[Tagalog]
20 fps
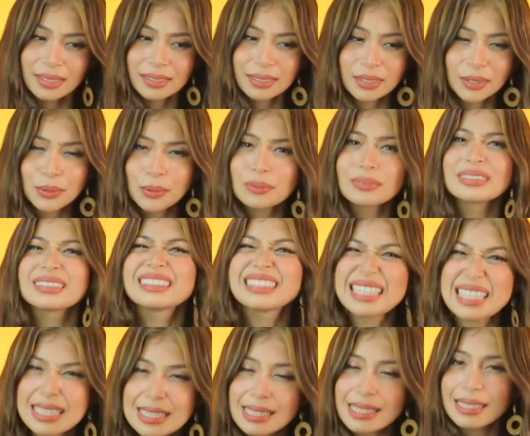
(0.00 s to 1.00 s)
yung
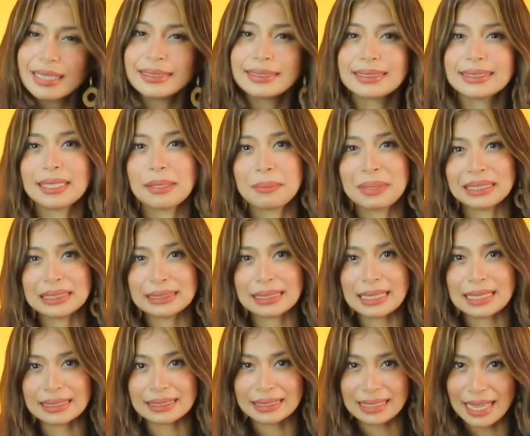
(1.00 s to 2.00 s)
decent naman
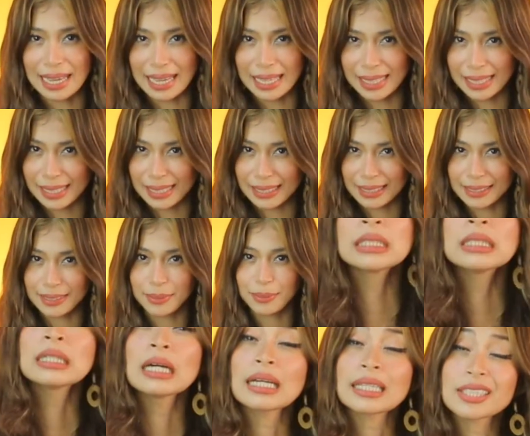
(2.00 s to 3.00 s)
tingnan.
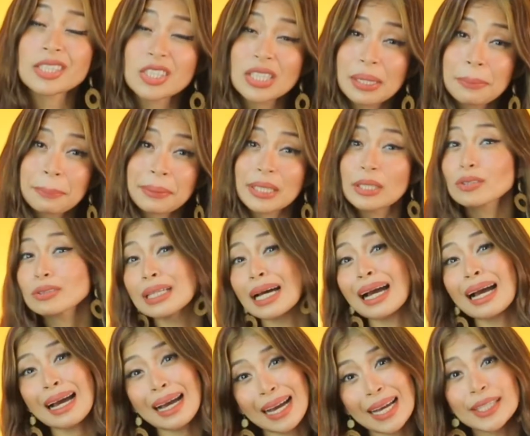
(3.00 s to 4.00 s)
At syempre, yung
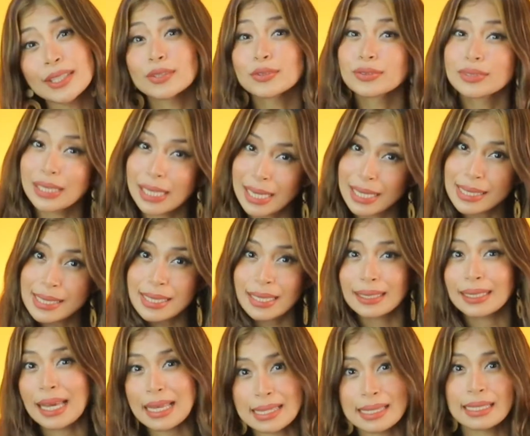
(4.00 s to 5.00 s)
naaayon din sa
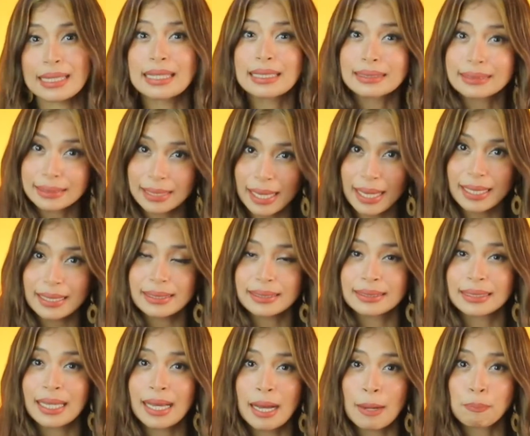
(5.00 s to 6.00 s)
klase ng date
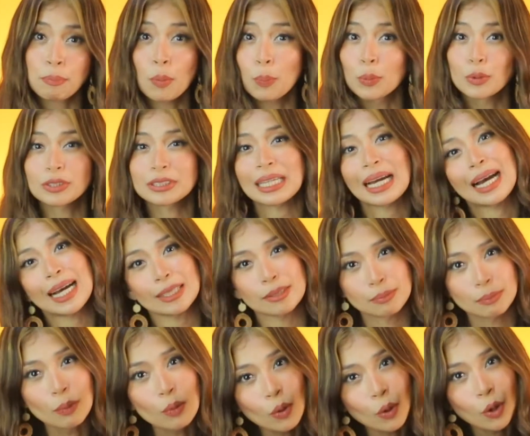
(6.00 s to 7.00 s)
na
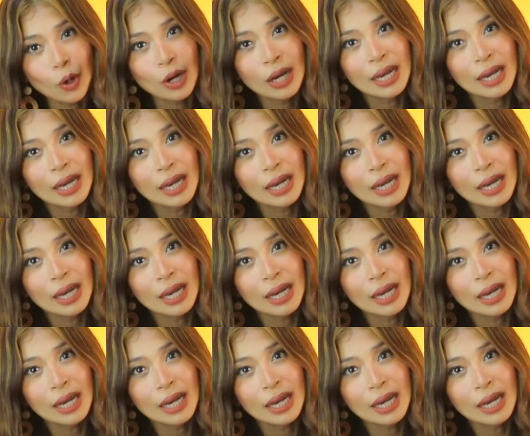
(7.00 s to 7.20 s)
pupuntahan mo.